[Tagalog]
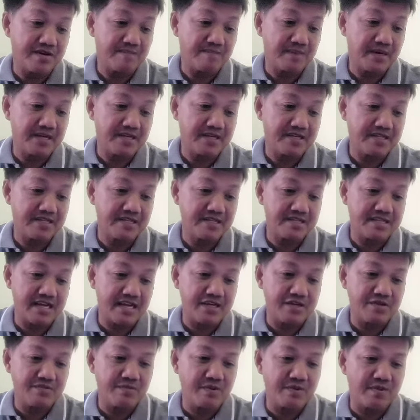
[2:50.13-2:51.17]
Kapag hindi
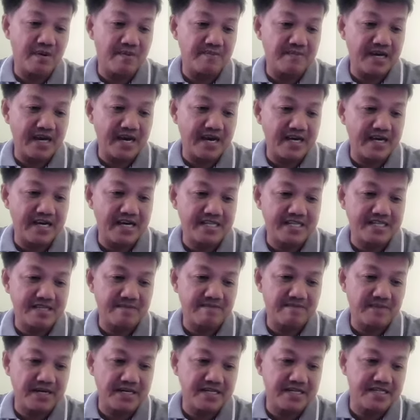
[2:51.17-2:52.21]
tayo bumabiyahe at
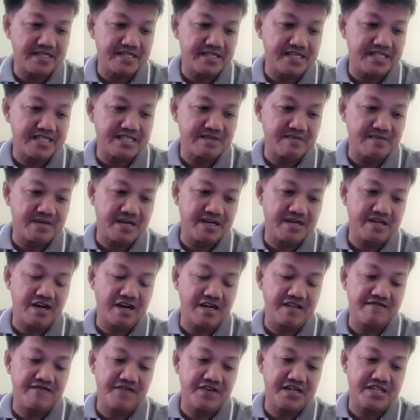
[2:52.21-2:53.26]
nagpakita sa mga
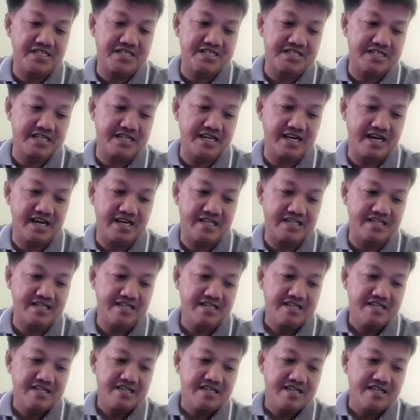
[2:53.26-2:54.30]
conference na yan,
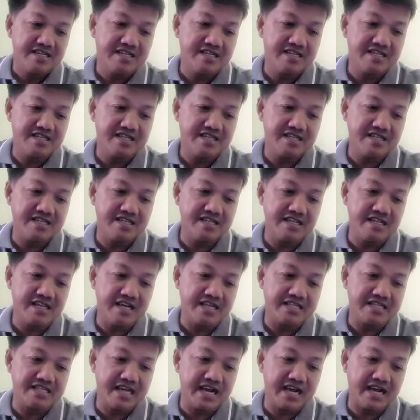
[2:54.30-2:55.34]
hindi
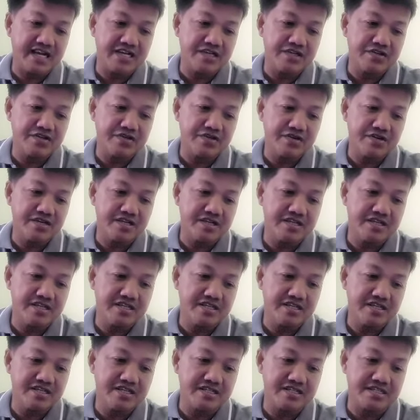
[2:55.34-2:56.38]
nila tayo
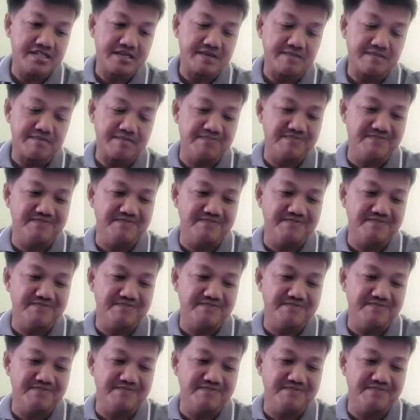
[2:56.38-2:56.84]
iniisip.